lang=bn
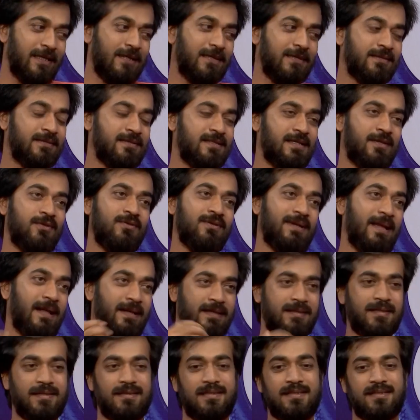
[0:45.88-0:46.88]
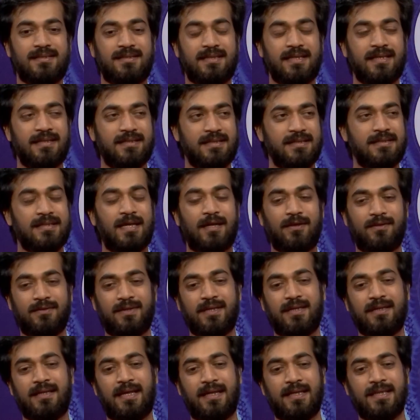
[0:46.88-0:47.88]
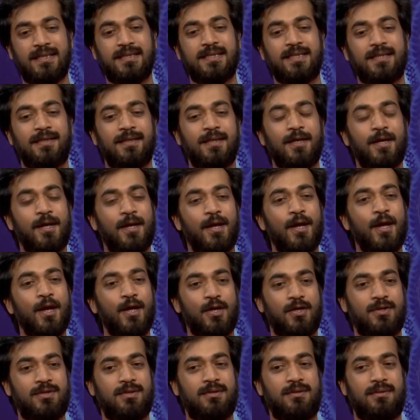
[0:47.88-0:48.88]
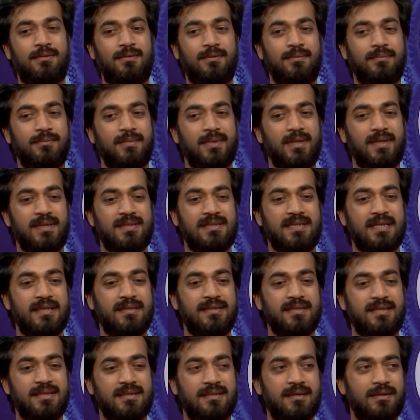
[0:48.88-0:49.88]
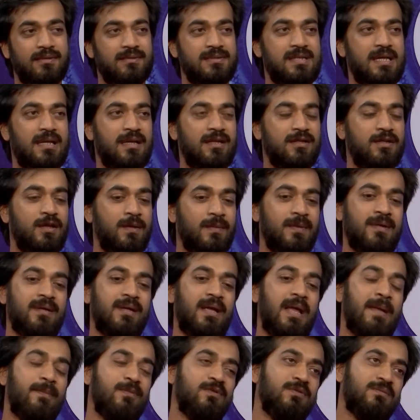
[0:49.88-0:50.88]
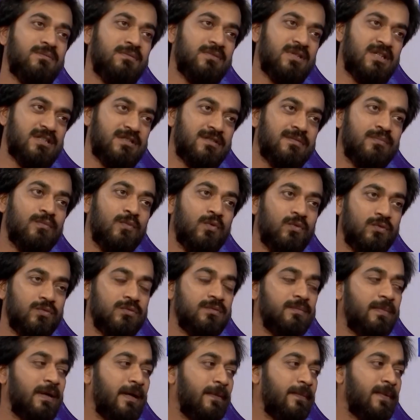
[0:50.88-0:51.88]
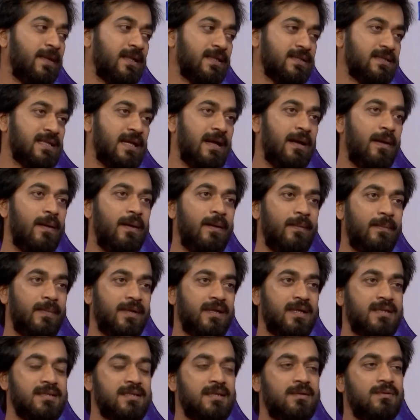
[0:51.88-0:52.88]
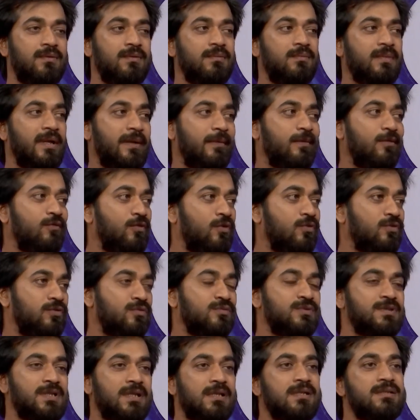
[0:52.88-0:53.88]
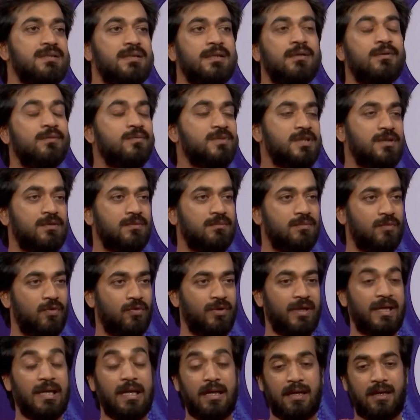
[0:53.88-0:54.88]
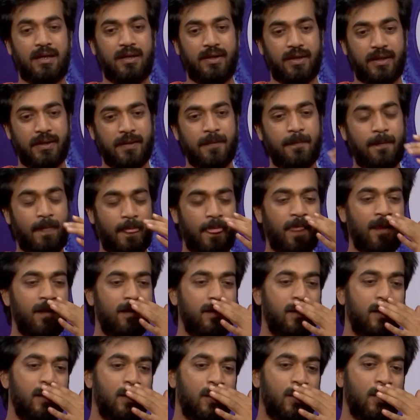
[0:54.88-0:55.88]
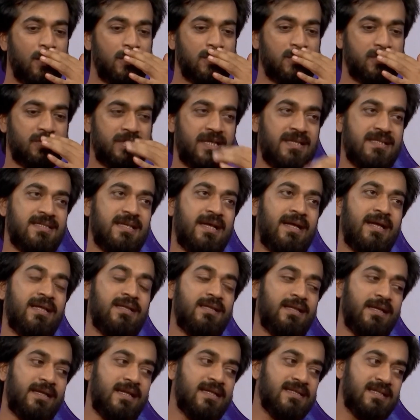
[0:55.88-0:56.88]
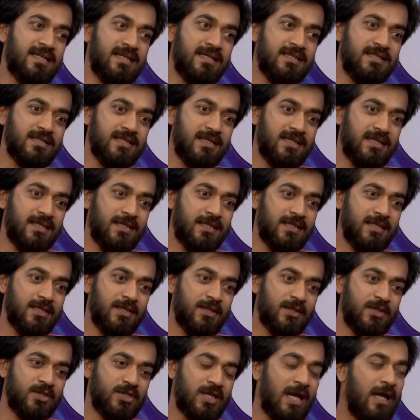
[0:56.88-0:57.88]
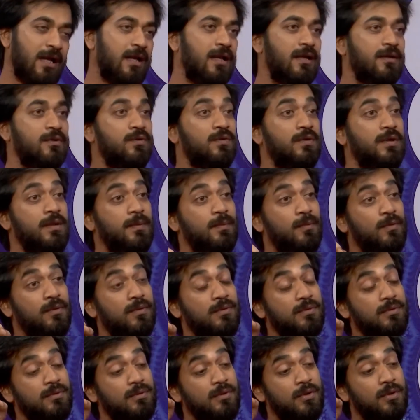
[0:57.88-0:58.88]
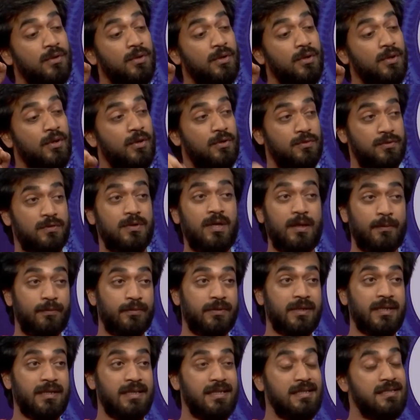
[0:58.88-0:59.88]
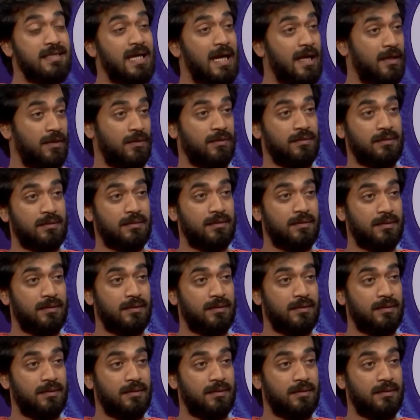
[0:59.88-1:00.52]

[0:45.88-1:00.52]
না যেহেতু ক্যারেক্টারটা সিএনজি চালকের ক্যারেক্টার সো সিএনজিটাও চালাতে হবে এমন স্মুথভাবে যে আমাকে যেন মানে নতুন চালাচ্ছি এরকম যেন মনে না হয় সো সেই জায়গা থেকে সিএনজি চালানো এবং রুনা ডায়লগ